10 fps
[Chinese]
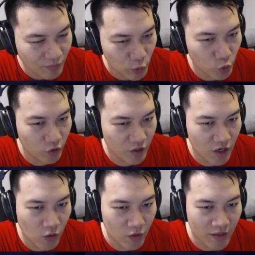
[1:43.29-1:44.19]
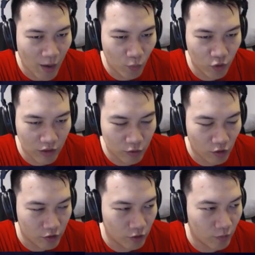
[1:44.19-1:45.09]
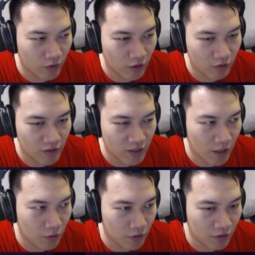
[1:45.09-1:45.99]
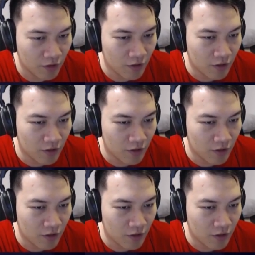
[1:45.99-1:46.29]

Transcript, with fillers: 比如说你第2轮打不稳定传送门，然后第3轮